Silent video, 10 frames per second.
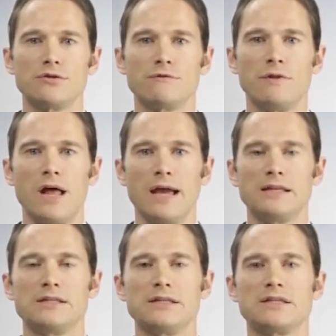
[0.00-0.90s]
sáng thường
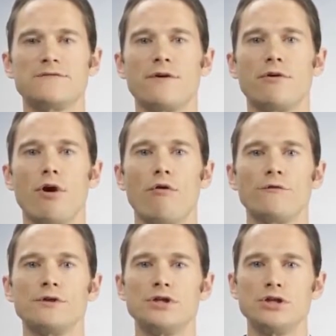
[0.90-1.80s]
xuyên ở mức quá
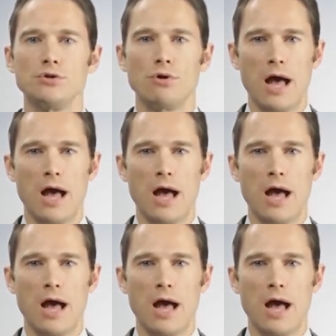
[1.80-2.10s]
cao